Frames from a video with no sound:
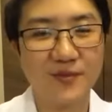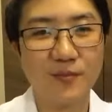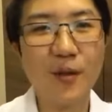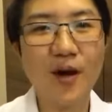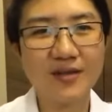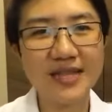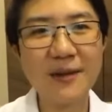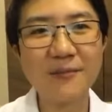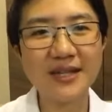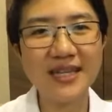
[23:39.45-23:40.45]
บอก
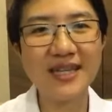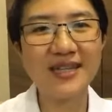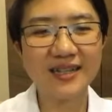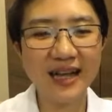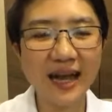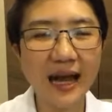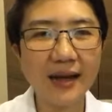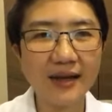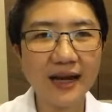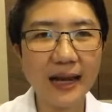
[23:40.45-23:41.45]
ซ้ำอีกทีหนึ่งนะคะ
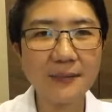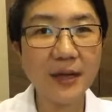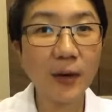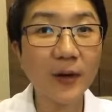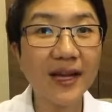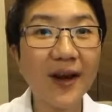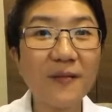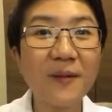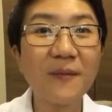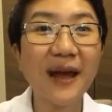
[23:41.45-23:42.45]
นะคะ เผื่อคนที่เข้า
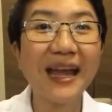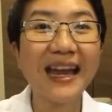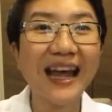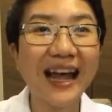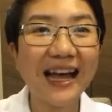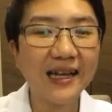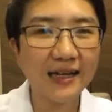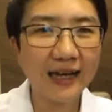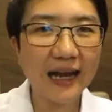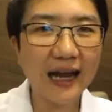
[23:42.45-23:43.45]
มาใหม่นะคะ
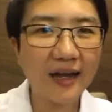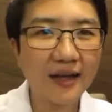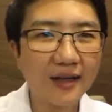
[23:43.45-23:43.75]
นะคะ